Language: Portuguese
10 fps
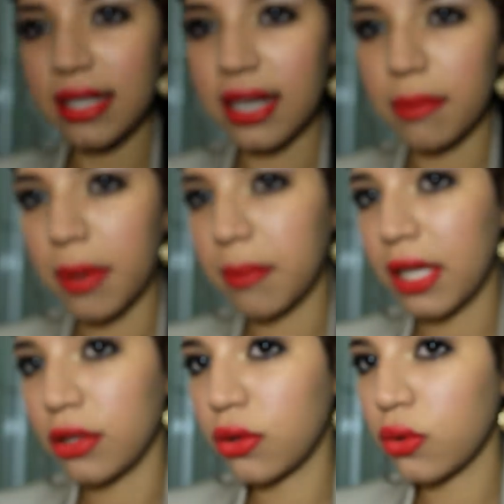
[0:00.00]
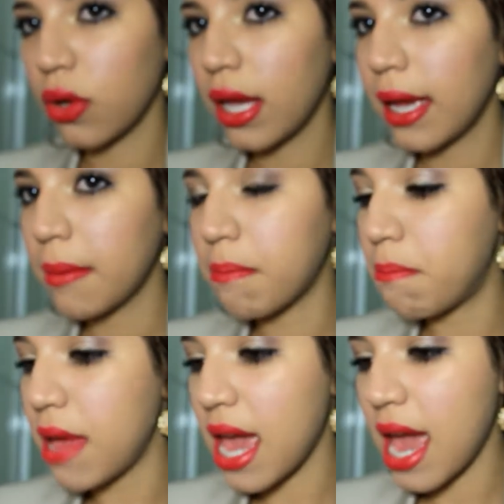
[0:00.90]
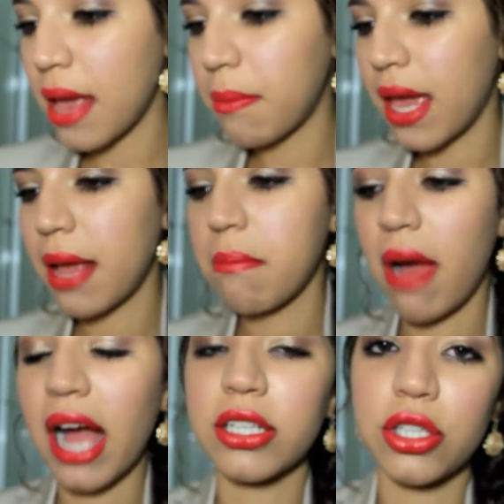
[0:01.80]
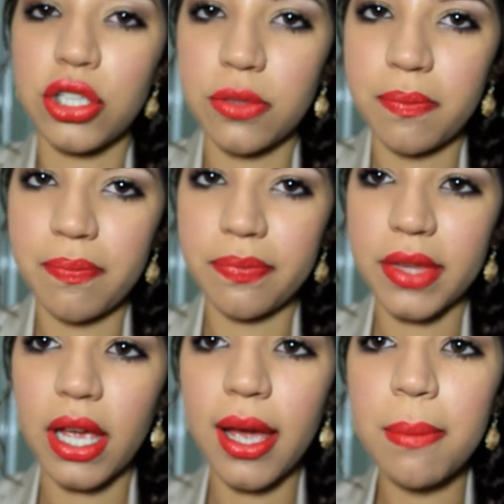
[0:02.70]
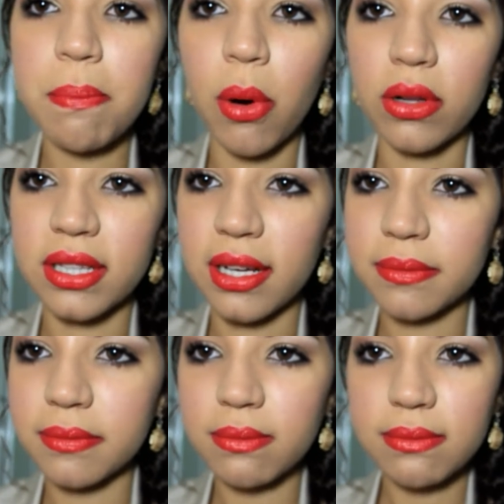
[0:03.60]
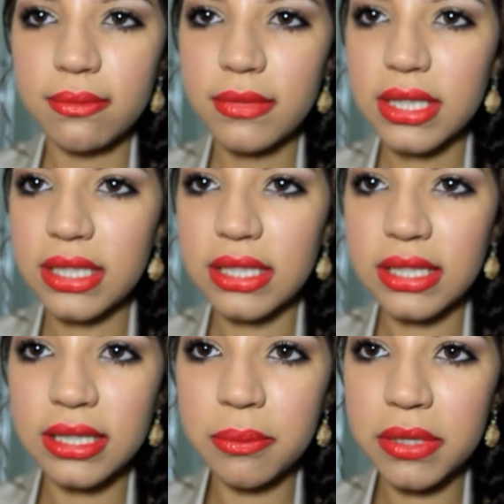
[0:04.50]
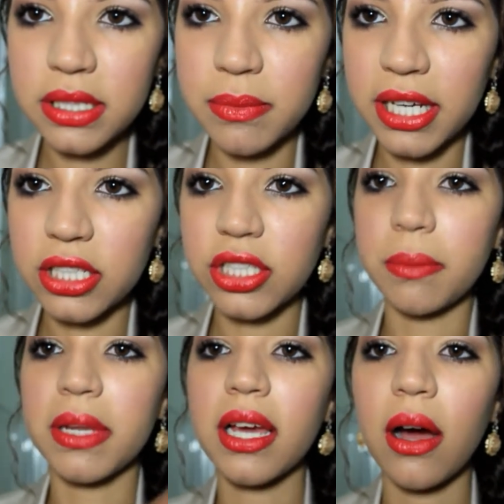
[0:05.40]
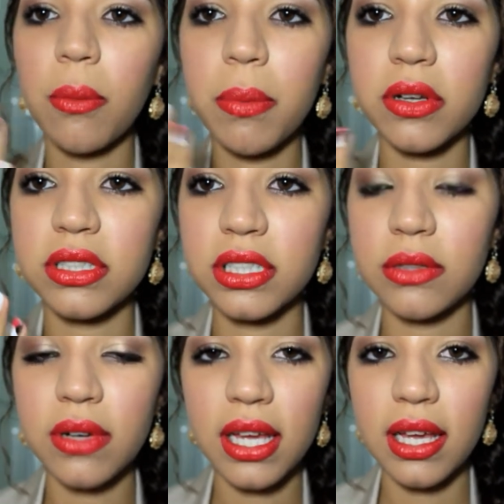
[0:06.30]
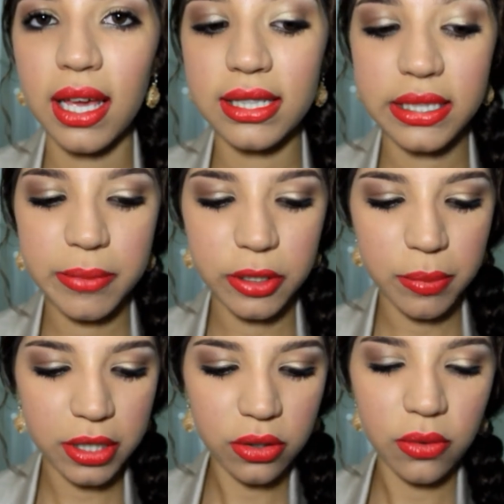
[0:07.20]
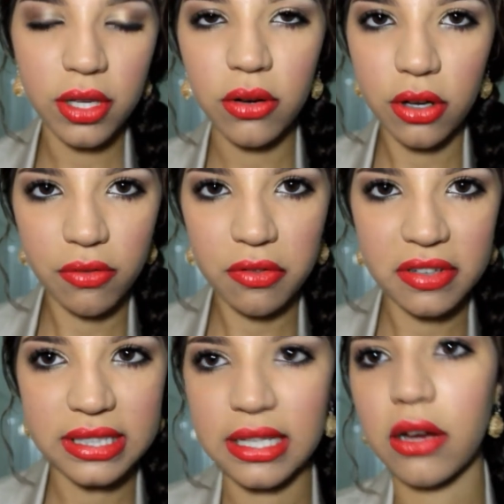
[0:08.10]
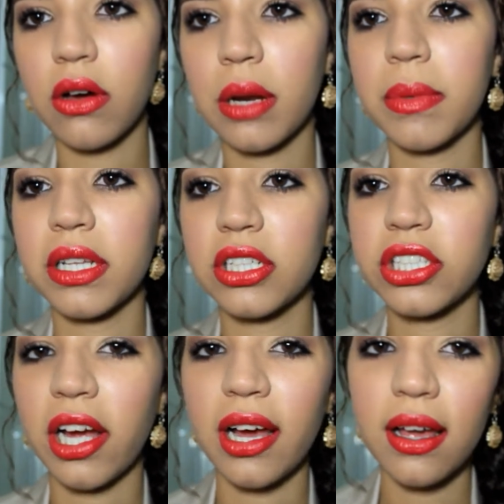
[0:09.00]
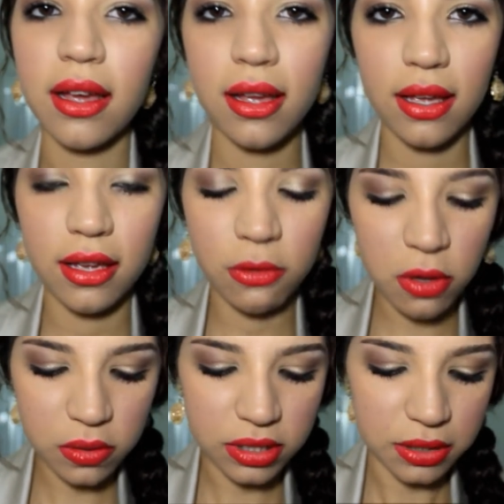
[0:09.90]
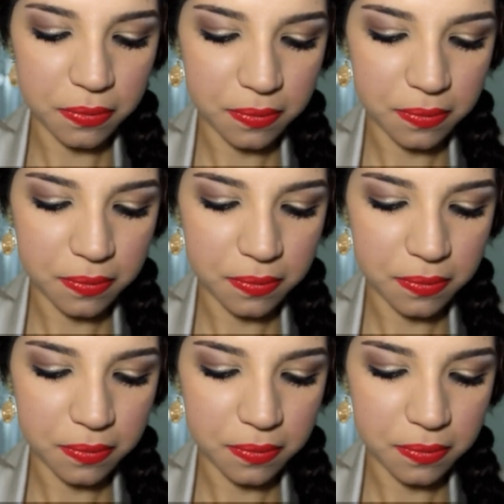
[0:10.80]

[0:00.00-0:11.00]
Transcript: acabamento bem, bem mate, é pó, tá? Simplesmente aplicar um pozinho em cima do batom e é o que eu vou fazer agora para deixar igualzinho.